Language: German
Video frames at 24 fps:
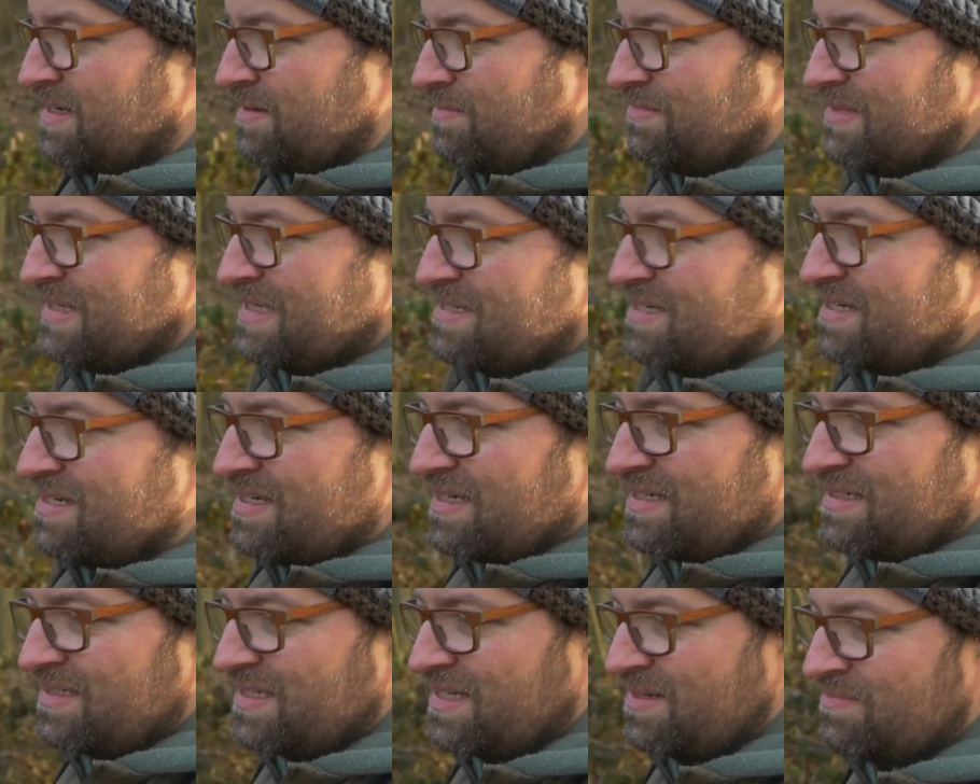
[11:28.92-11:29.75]
mit
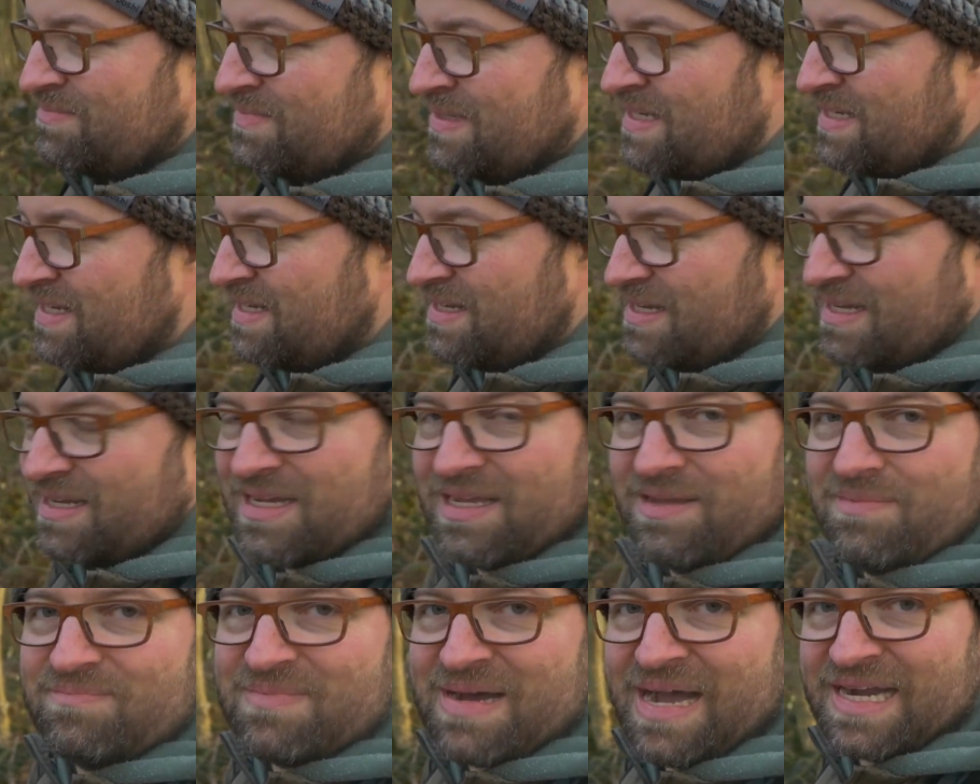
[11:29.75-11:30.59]
dem
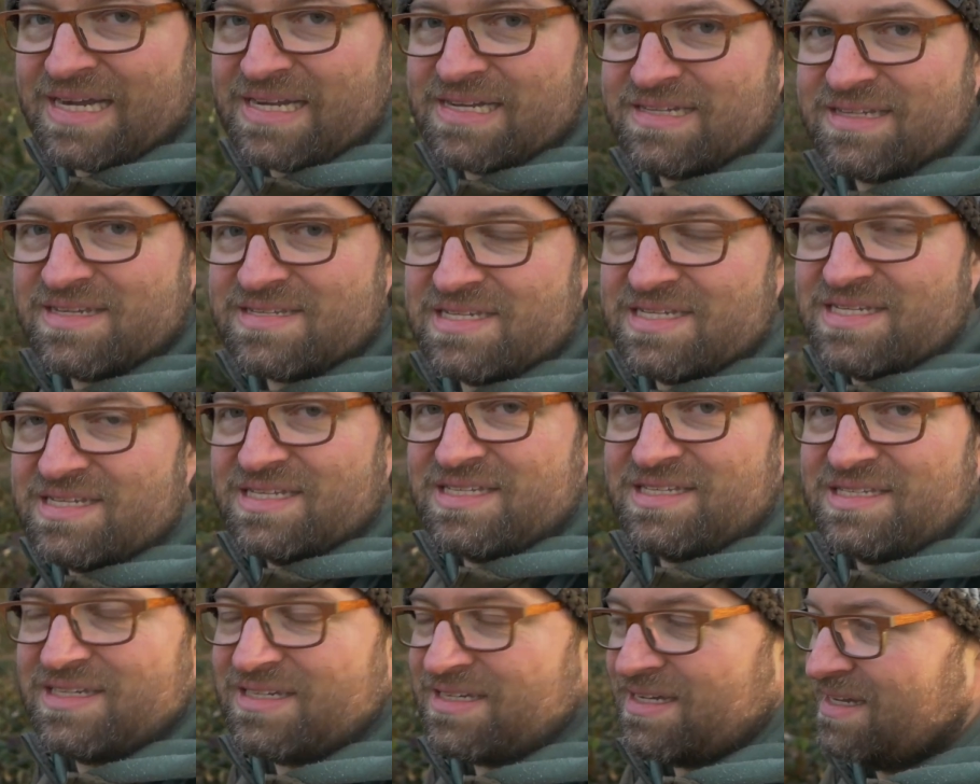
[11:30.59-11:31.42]
Makel, dass
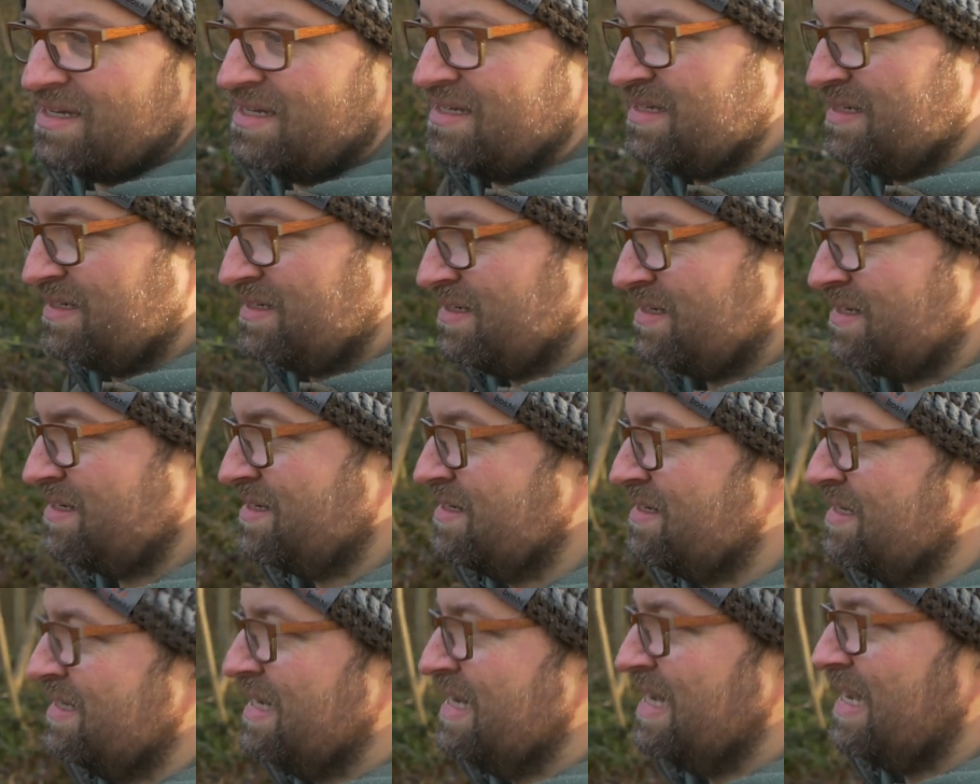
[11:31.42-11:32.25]
ich äh,
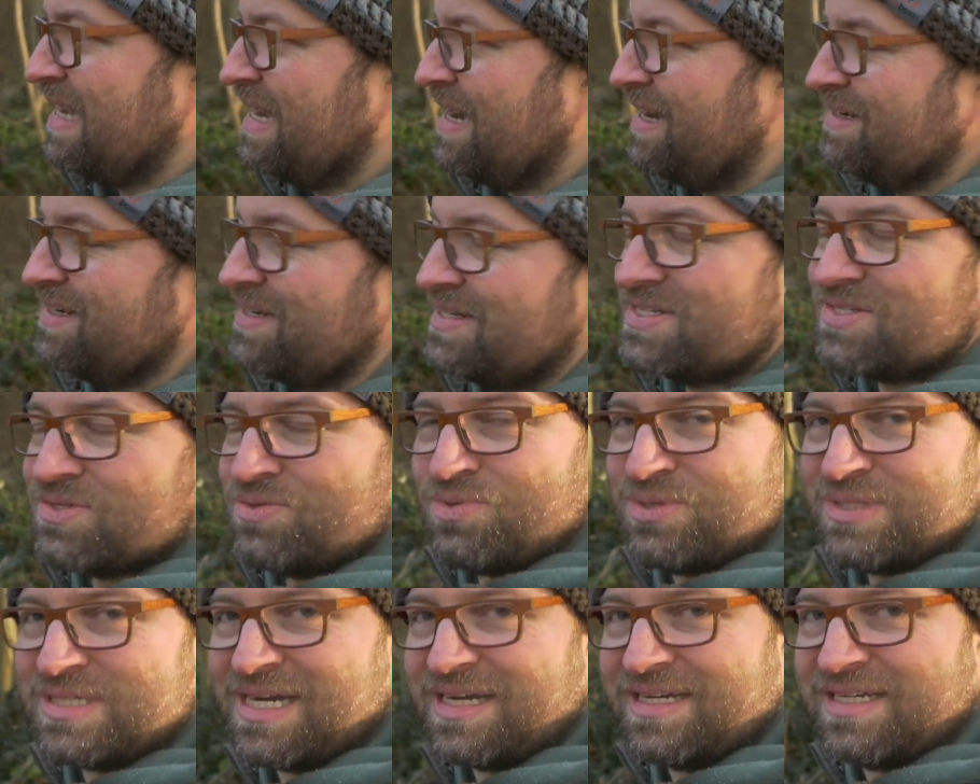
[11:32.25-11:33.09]
eine eigentlich zu
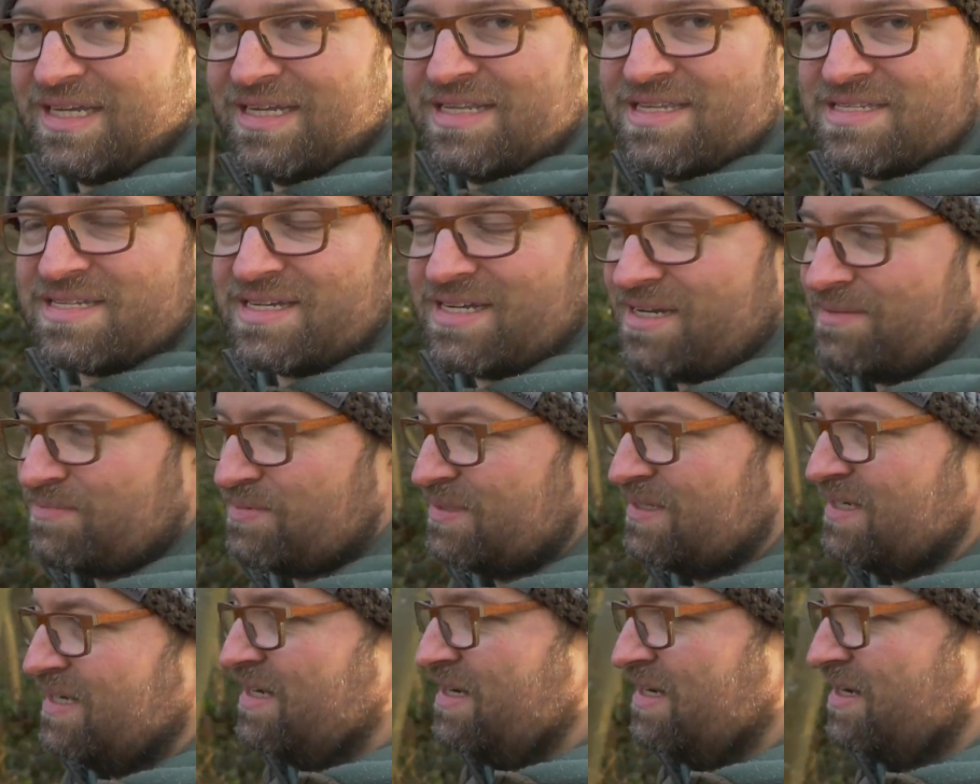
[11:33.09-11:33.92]
hohe Nahgrenze habe
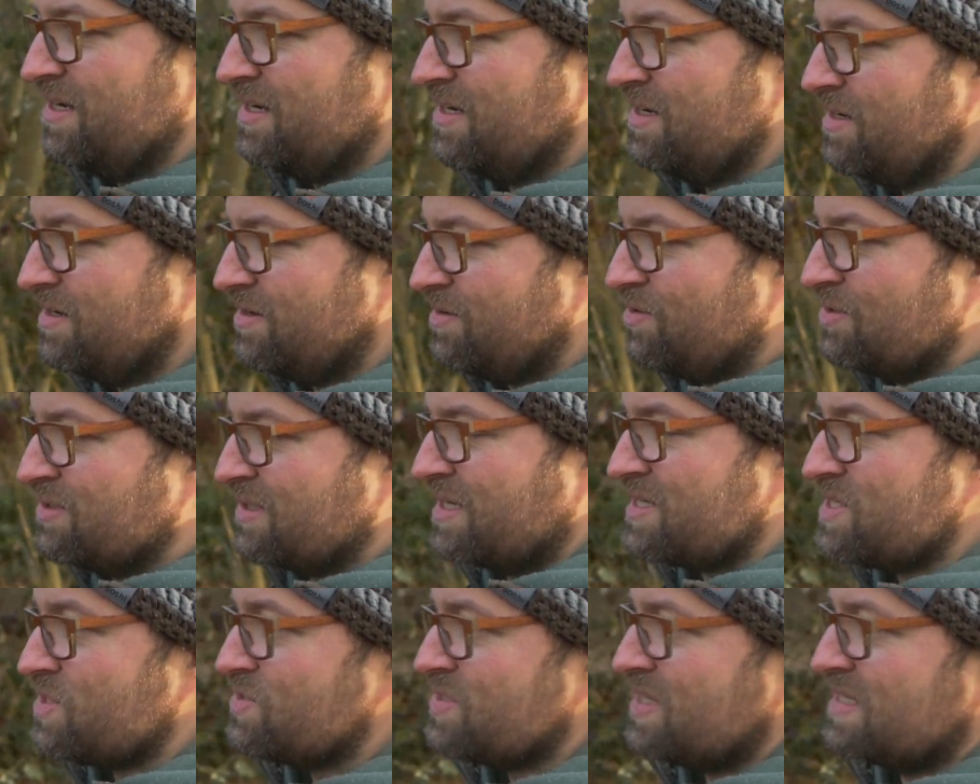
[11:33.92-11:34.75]
und
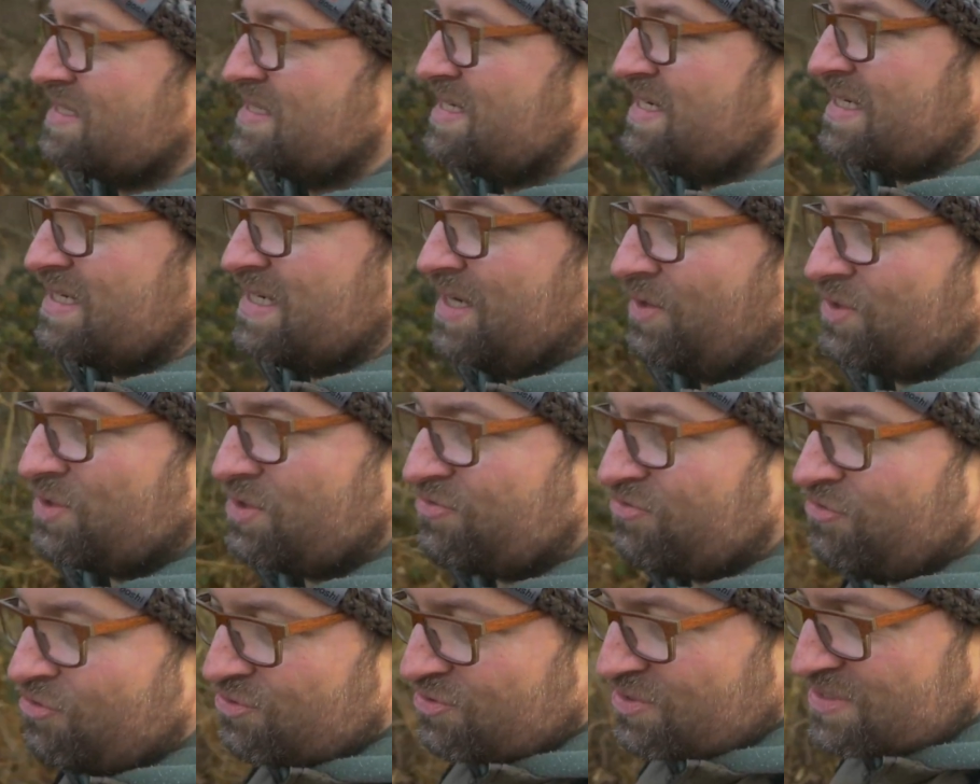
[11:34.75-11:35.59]
dann zusätzlich einen
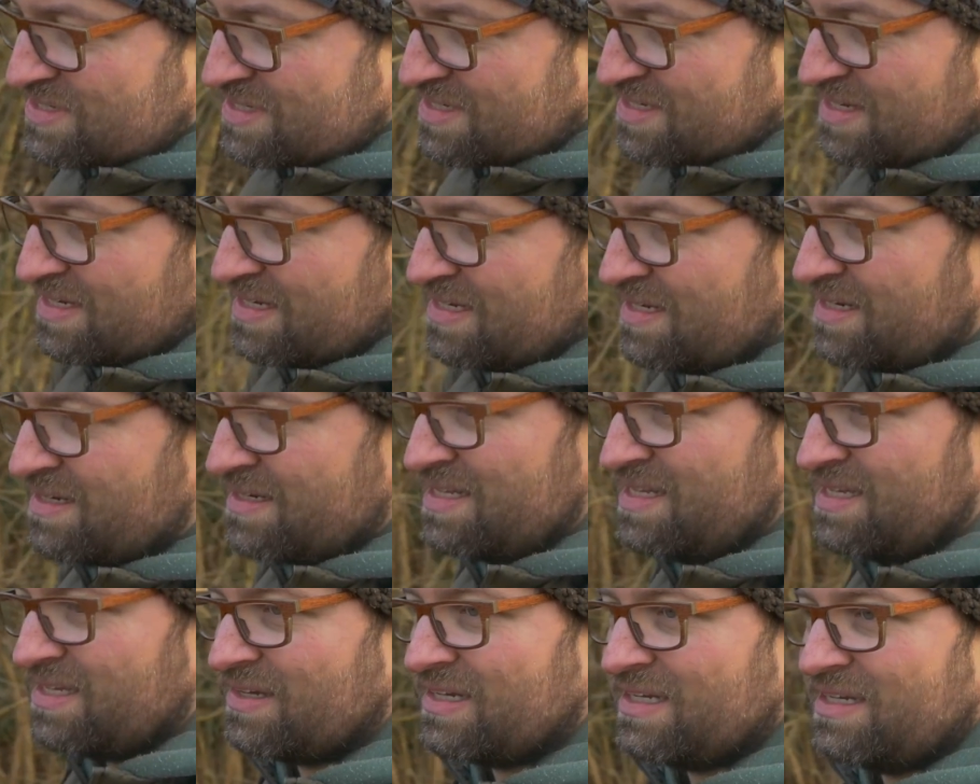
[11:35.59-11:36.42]
Autofokus
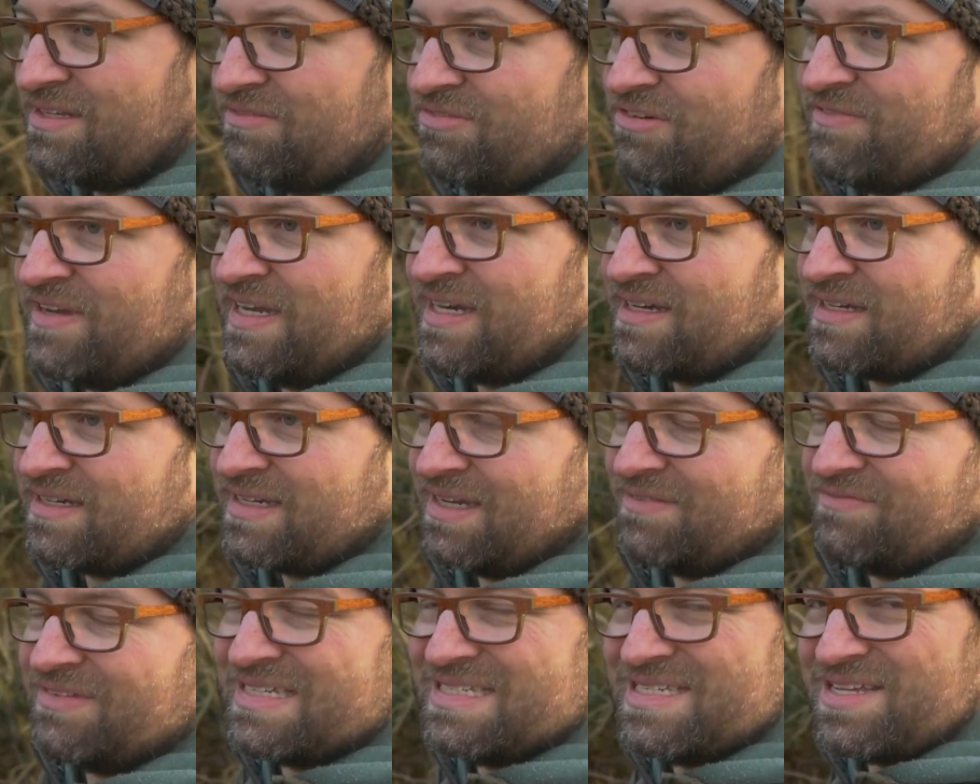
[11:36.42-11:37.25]
nicht richtig verwenden
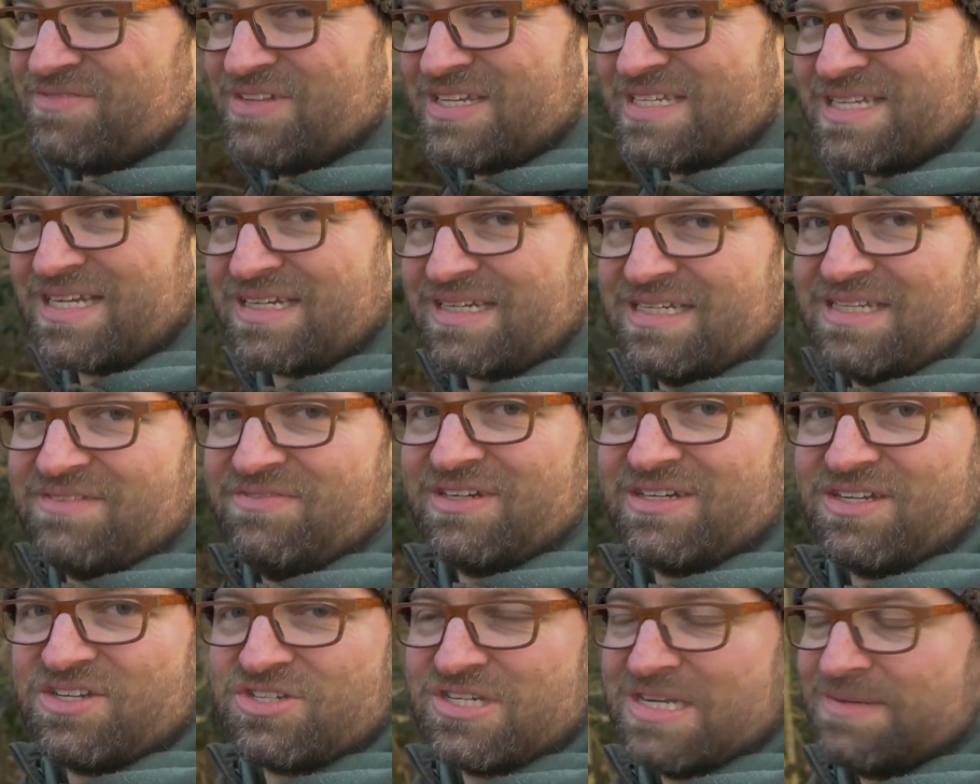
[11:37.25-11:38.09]
kann, was ja wie gesagt nicht
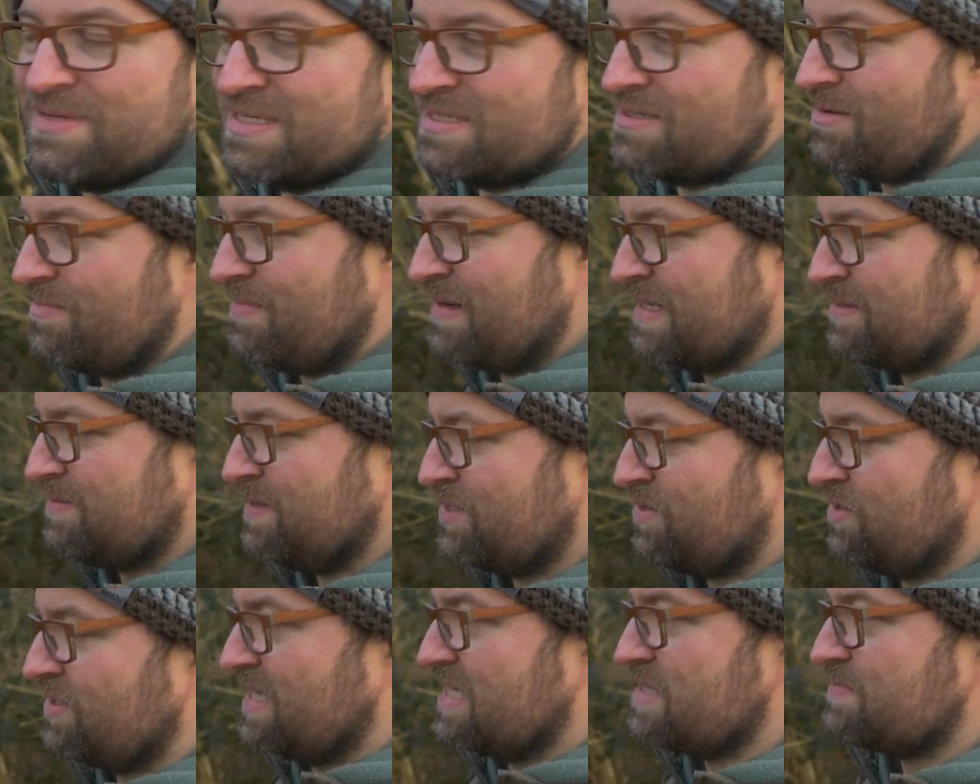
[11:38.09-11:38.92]
wirklich schlimm ist, aber
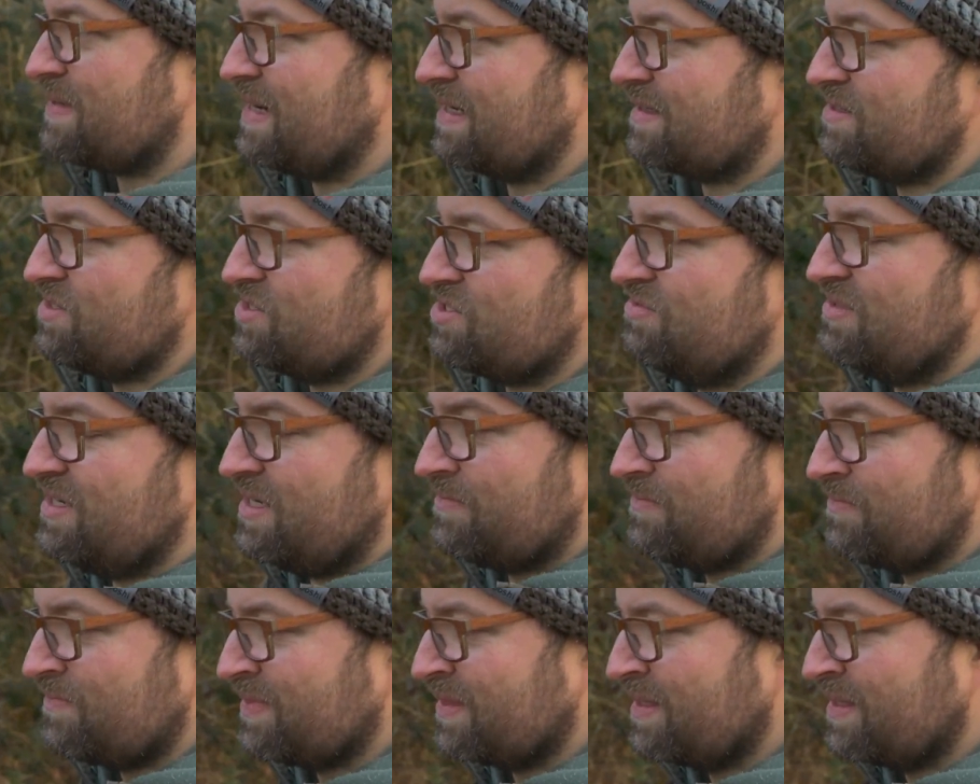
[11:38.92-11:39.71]
manchmal doch ganz praktisch wäre.